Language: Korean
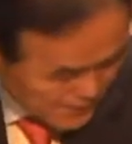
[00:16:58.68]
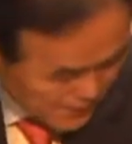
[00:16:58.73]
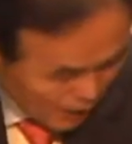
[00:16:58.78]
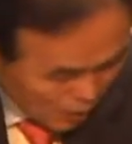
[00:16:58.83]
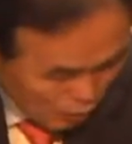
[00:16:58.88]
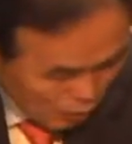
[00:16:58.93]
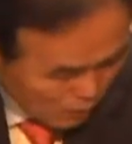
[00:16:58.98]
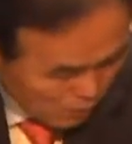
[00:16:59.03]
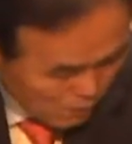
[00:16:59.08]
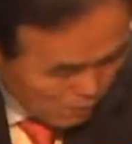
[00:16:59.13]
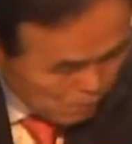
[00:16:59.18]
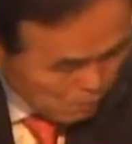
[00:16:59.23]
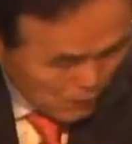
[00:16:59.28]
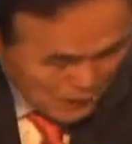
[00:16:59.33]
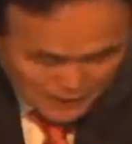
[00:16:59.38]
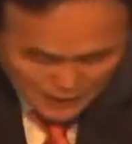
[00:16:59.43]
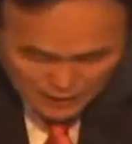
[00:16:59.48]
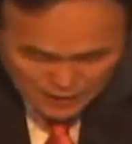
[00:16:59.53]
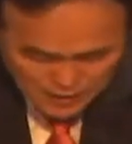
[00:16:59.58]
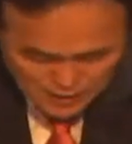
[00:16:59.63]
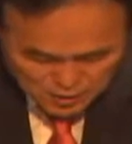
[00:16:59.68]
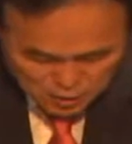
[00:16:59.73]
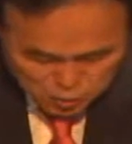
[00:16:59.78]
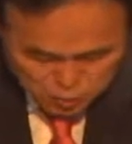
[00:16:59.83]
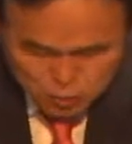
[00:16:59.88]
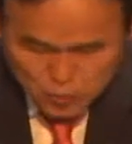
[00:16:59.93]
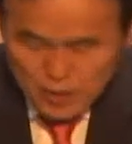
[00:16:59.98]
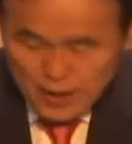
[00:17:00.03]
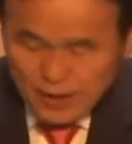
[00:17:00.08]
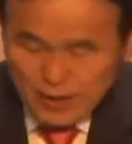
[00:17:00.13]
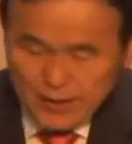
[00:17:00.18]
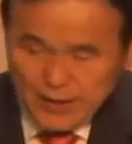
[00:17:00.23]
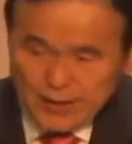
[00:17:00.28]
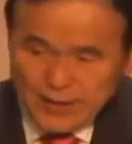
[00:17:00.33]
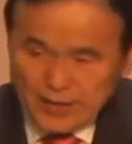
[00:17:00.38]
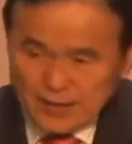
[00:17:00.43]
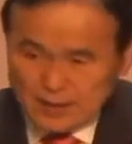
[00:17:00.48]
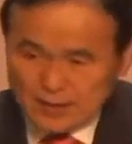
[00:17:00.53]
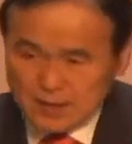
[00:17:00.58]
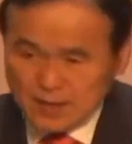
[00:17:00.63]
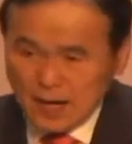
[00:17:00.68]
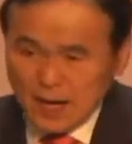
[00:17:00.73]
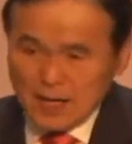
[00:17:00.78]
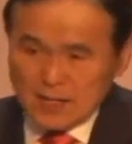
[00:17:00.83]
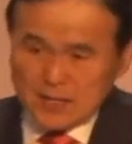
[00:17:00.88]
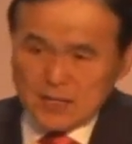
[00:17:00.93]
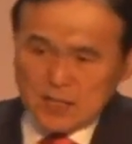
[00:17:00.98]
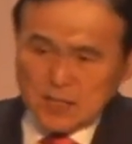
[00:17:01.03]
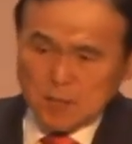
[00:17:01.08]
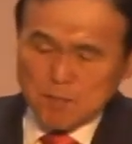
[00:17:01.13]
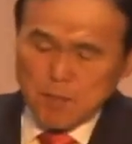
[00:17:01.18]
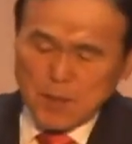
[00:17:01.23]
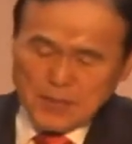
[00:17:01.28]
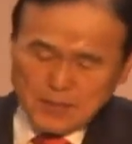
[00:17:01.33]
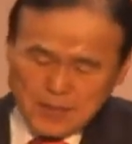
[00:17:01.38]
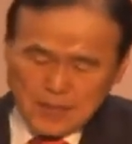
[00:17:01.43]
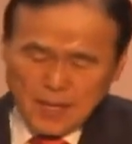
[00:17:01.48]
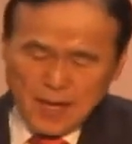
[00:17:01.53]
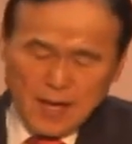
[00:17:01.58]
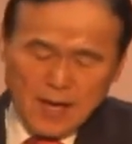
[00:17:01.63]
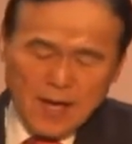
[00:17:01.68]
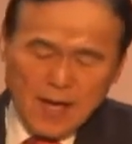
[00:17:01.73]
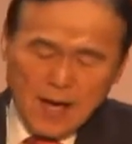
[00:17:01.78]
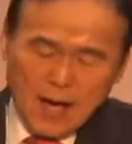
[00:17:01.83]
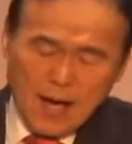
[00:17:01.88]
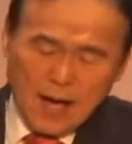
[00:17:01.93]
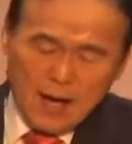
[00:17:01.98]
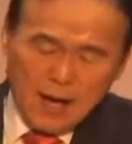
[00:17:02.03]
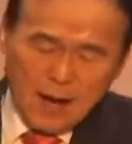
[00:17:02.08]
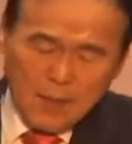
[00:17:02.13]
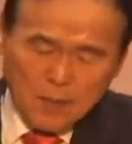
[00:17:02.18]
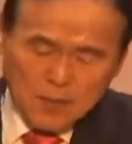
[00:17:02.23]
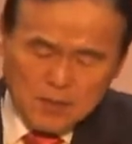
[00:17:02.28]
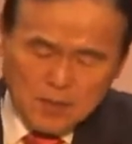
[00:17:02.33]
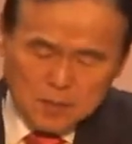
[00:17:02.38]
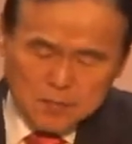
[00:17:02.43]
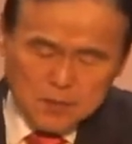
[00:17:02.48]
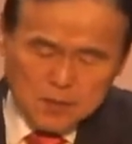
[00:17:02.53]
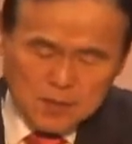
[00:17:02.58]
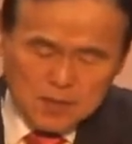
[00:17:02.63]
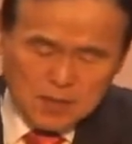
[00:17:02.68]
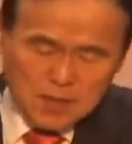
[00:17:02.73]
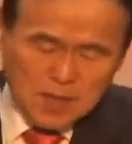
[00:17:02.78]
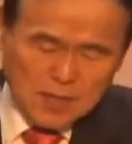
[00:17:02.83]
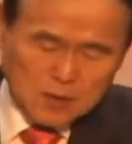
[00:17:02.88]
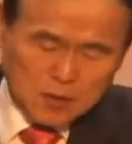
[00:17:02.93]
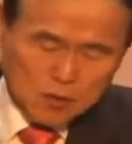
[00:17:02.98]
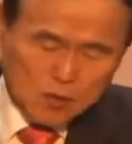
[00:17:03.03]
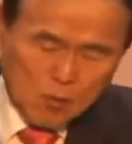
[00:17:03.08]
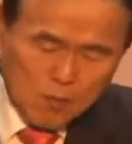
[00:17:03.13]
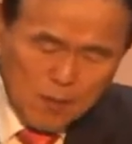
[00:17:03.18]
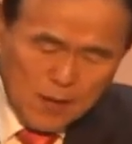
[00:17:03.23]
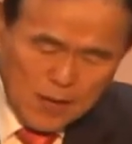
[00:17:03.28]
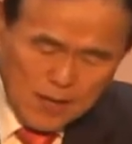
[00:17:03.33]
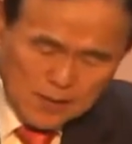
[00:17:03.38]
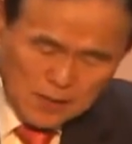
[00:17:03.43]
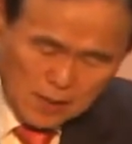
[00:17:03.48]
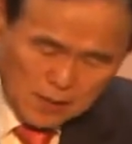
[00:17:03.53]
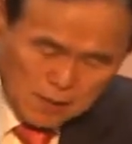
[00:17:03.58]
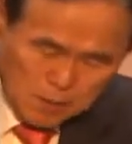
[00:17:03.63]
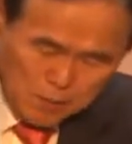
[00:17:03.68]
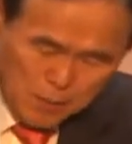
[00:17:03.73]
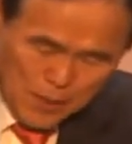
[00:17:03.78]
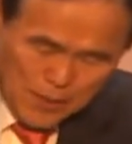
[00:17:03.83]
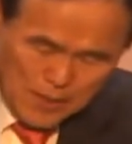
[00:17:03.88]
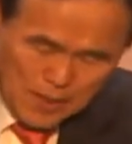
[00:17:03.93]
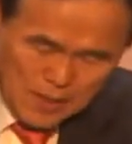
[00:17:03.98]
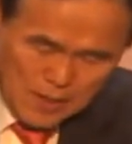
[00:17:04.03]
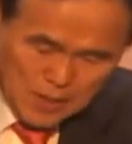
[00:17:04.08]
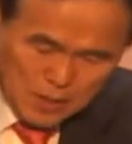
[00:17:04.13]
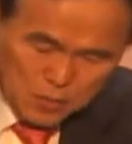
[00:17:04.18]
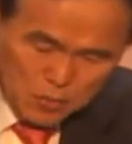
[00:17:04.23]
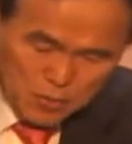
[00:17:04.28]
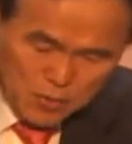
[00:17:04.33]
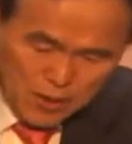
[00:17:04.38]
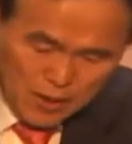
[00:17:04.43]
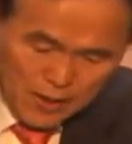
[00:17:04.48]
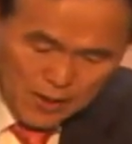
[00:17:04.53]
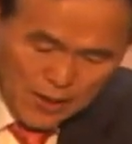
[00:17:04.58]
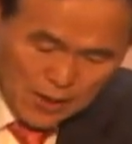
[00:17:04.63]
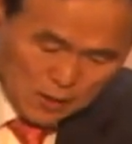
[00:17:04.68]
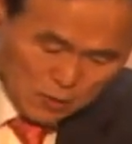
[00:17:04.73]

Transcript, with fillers: 야곱 은 베델 이후에 그가 28장에 아버지를 떠나서 도망갈 때 그 베델 이후에